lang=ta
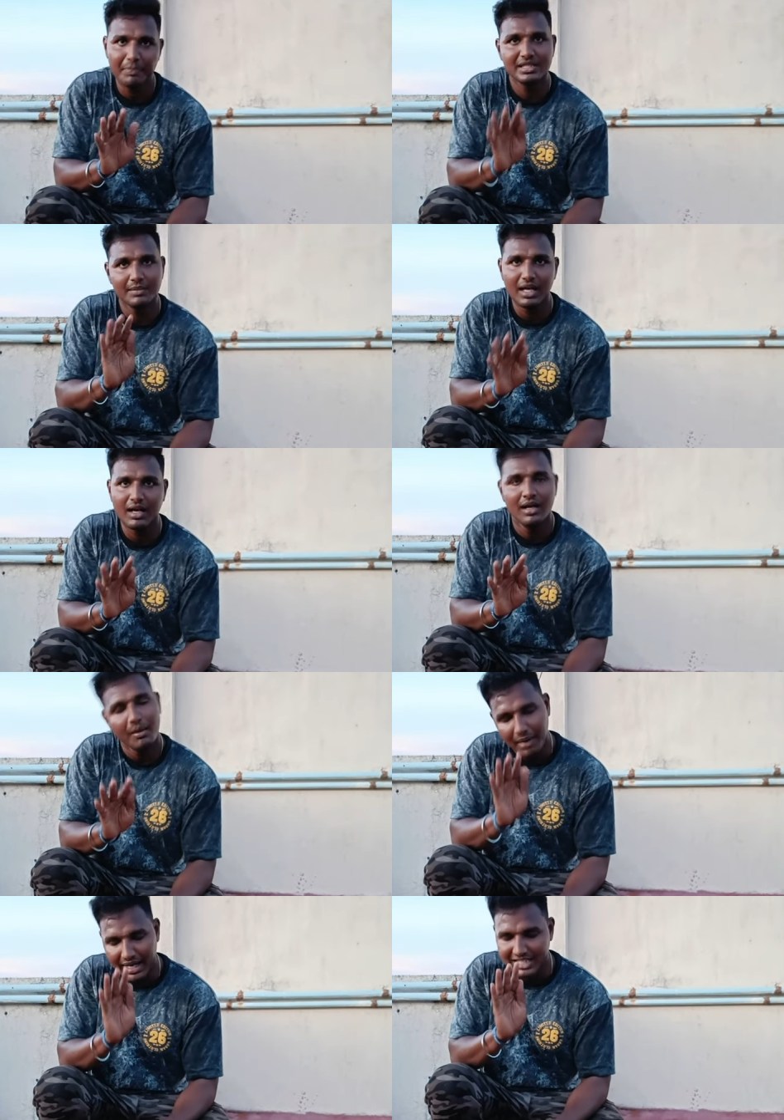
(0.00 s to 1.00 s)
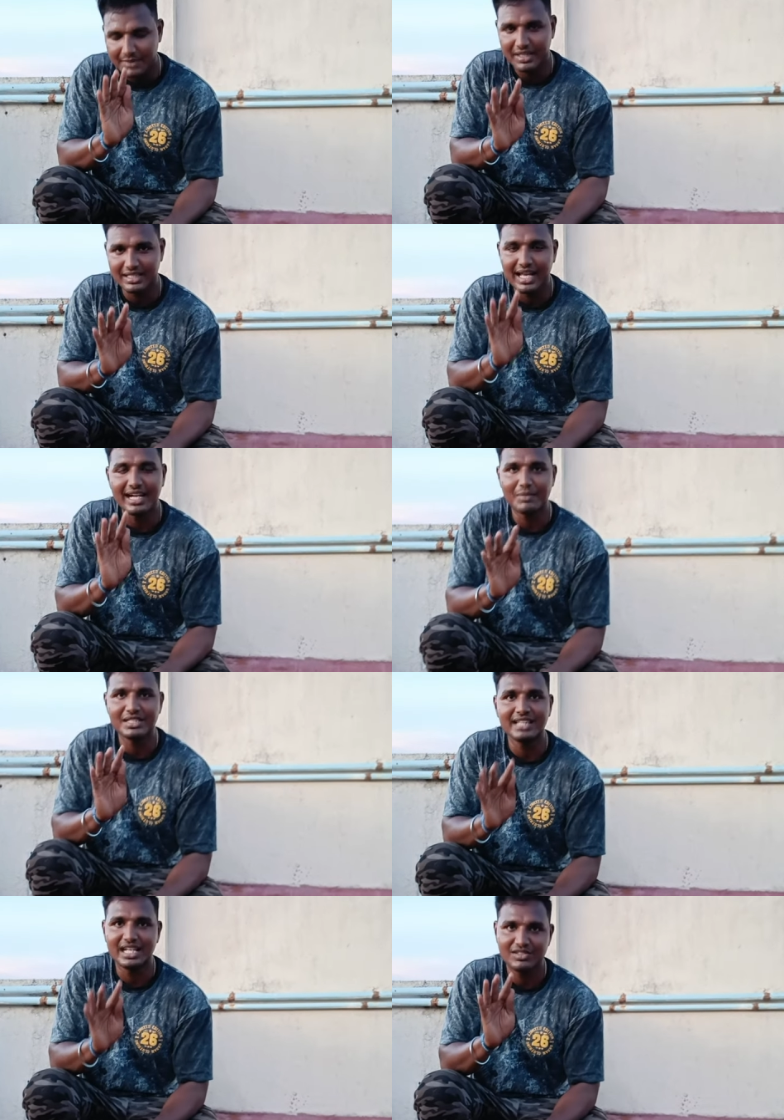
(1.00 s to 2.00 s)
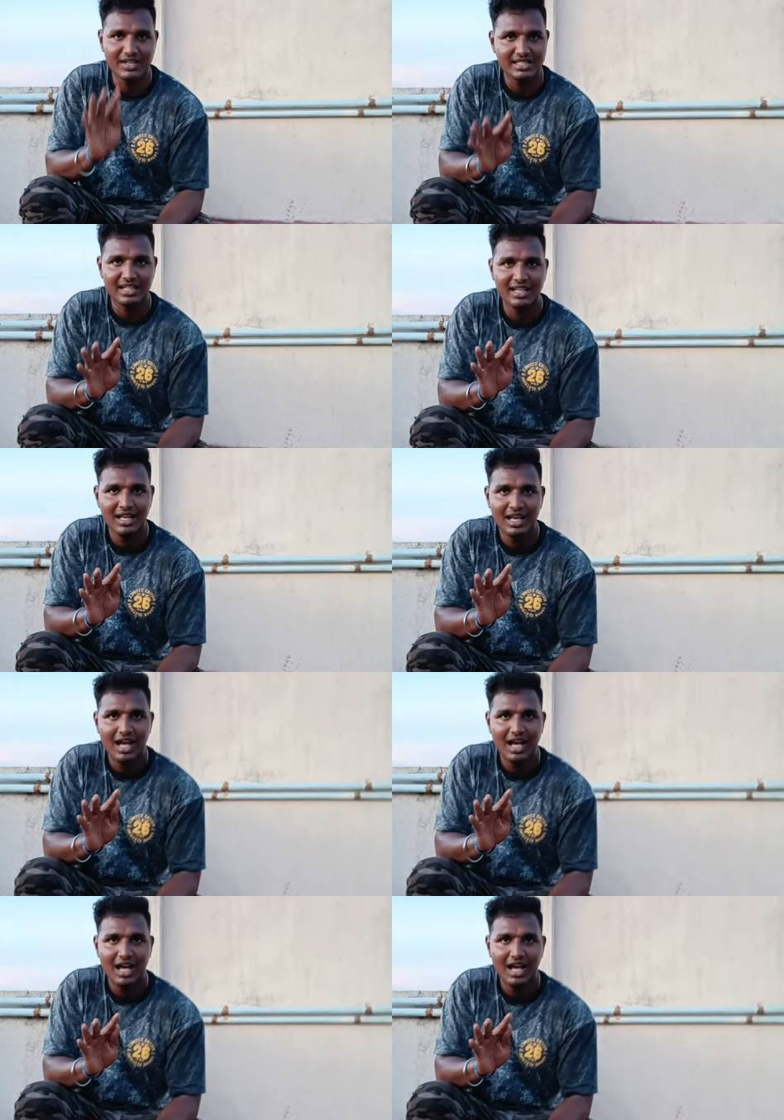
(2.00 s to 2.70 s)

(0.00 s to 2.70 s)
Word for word: பப்பிஸ் தான் பேரண்ட்ஸ் பார்த்தா ஹண்ட்ரட் பர்சன்ட் சாட்டிஸ்பேஷன்